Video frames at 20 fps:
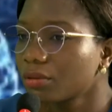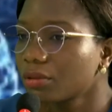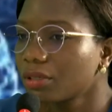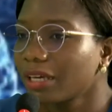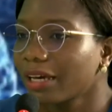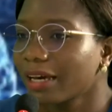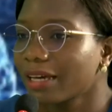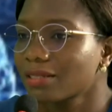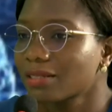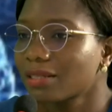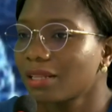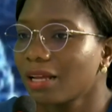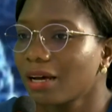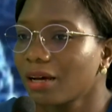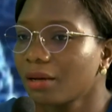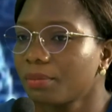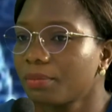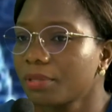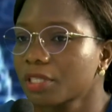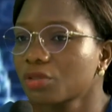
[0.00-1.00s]
qui reste
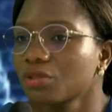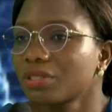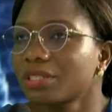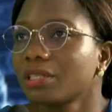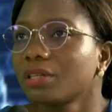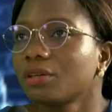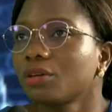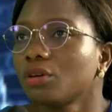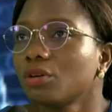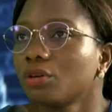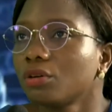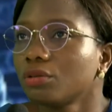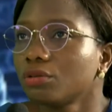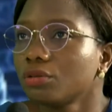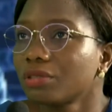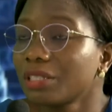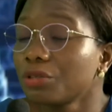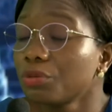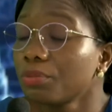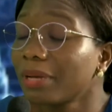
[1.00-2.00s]
là parce que c'est un,
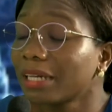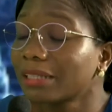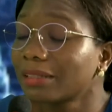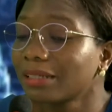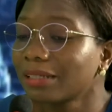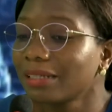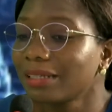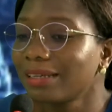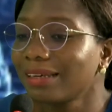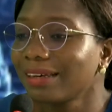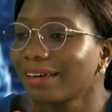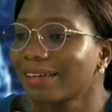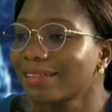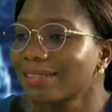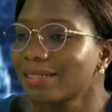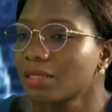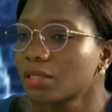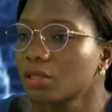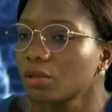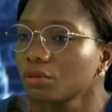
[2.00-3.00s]
une bactérie qui est
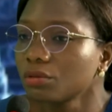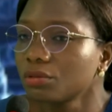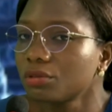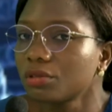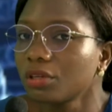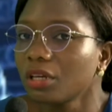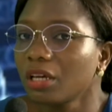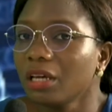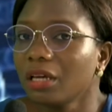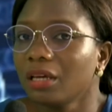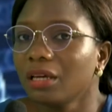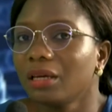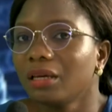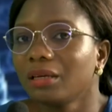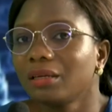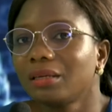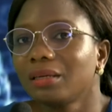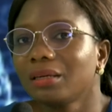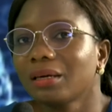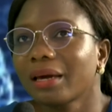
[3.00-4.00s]
résistante et
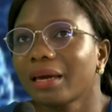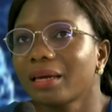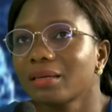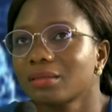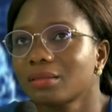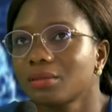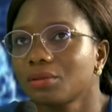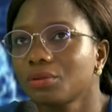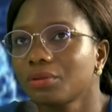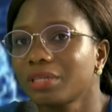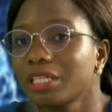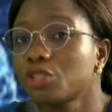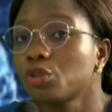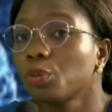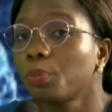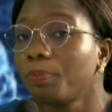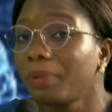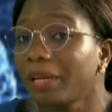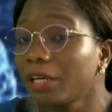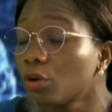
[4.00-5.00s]
qui reste, qui se
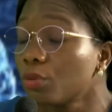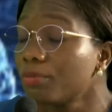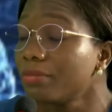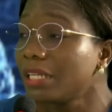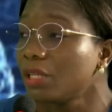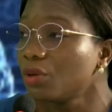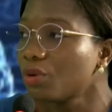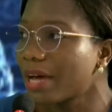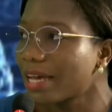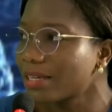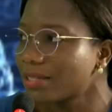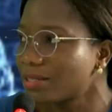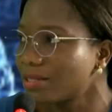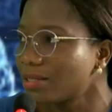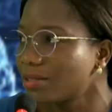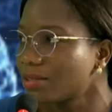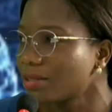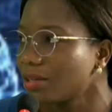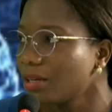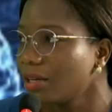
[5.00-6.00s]
plaît en milieu
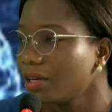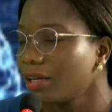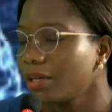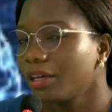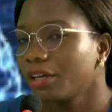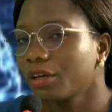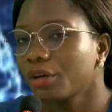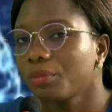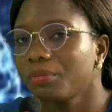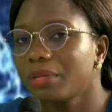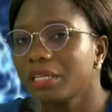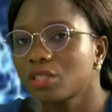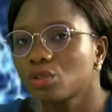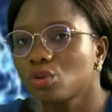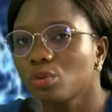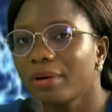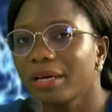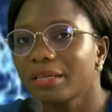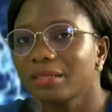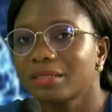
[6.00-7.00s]
acide. Et comme
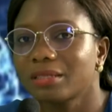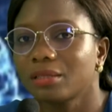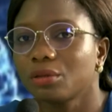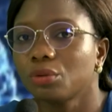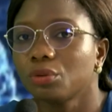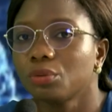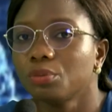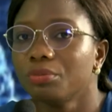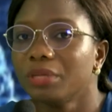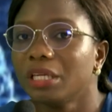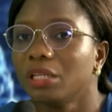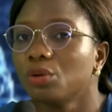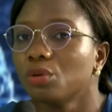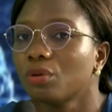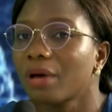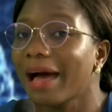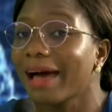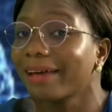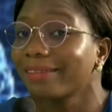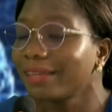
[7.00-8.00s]
l'estomac, c'est un milieu
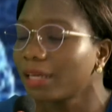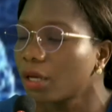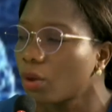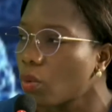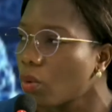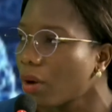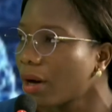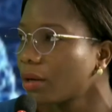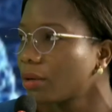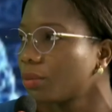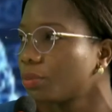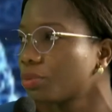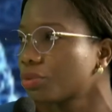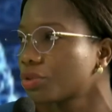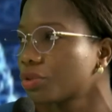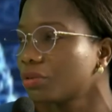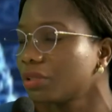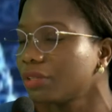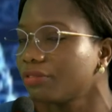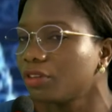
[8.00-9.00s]
adéquat pour
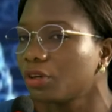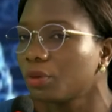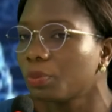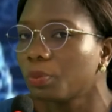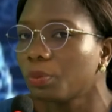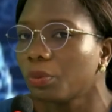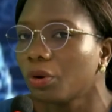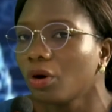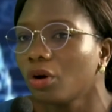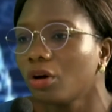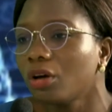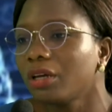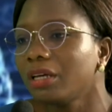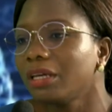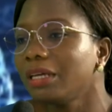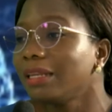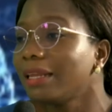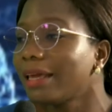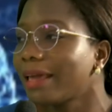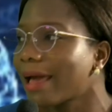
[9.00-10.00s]
son mhm. développement,
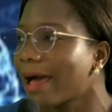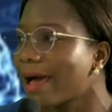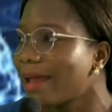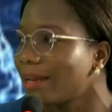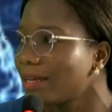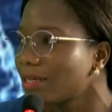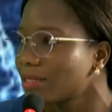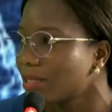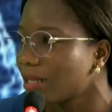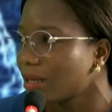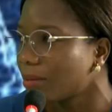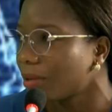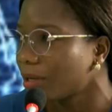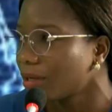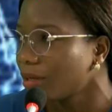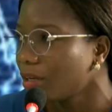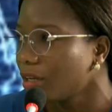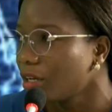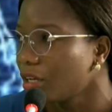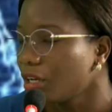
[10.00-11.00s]
il est à l'aise là-bas.
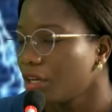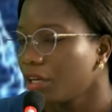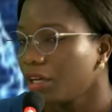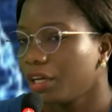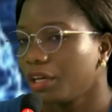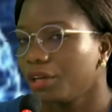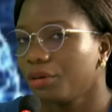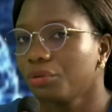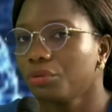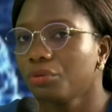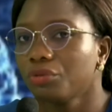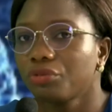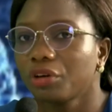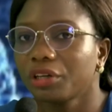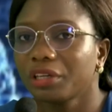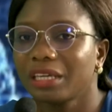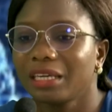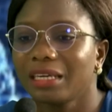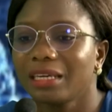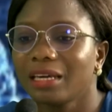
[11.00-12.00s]
Et une fois
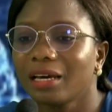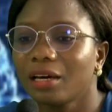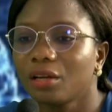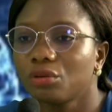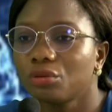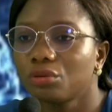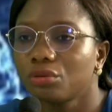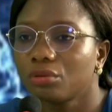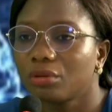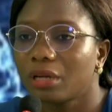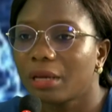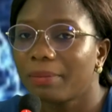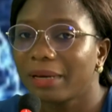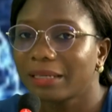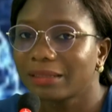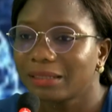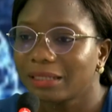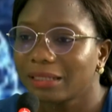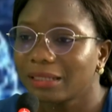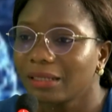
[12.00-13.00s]
qu'il y a la
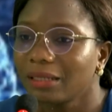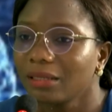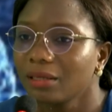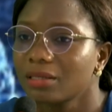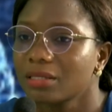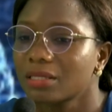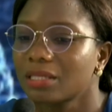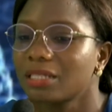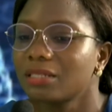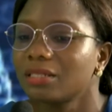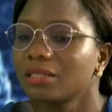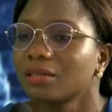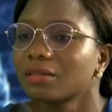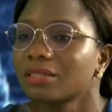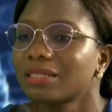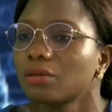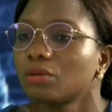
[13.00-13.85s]
bactérie, c'est-à-dire ça